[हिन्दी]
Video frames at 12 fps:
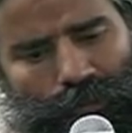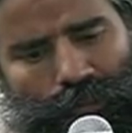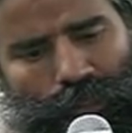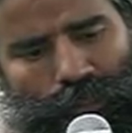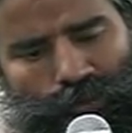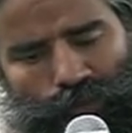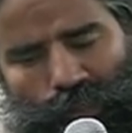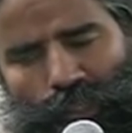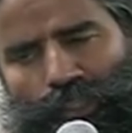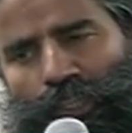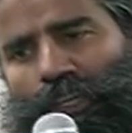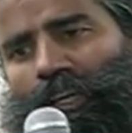ये
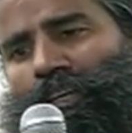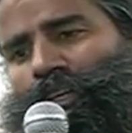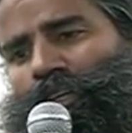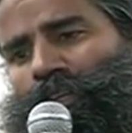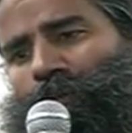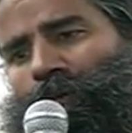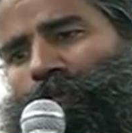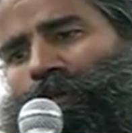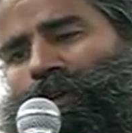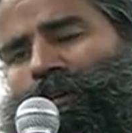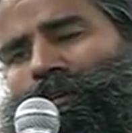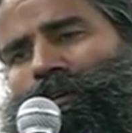स्वदेशी के क्षेत्र में
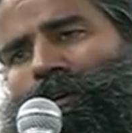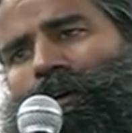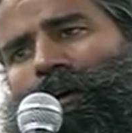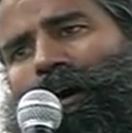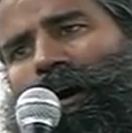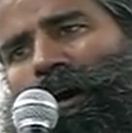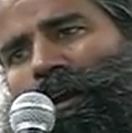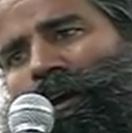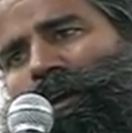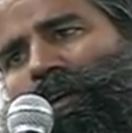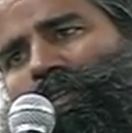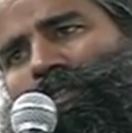भी अलग
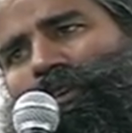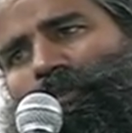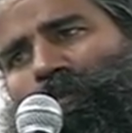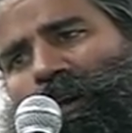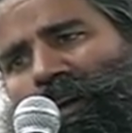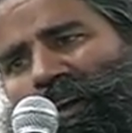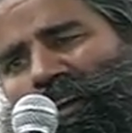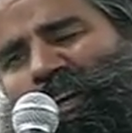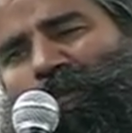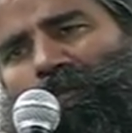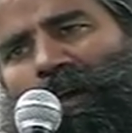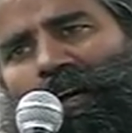अलग जगहों पर नए
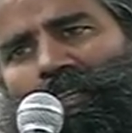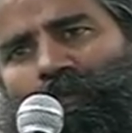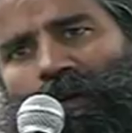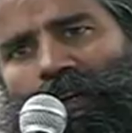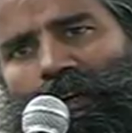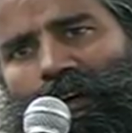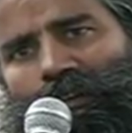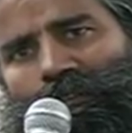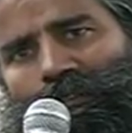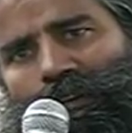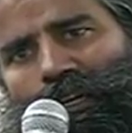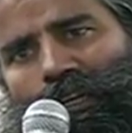नए प्लांट्स बनना
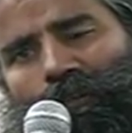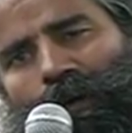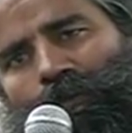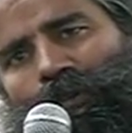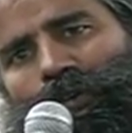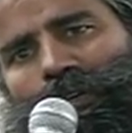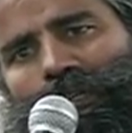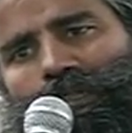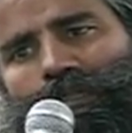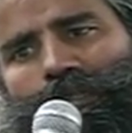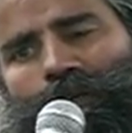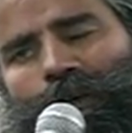करीब हम लोग इस
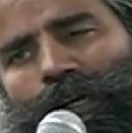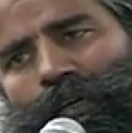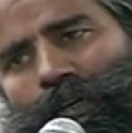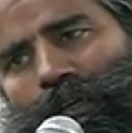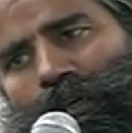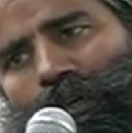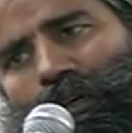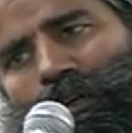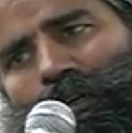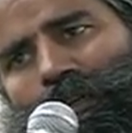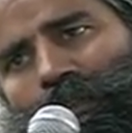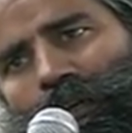समय
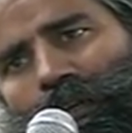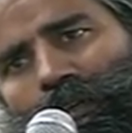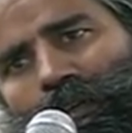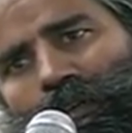तक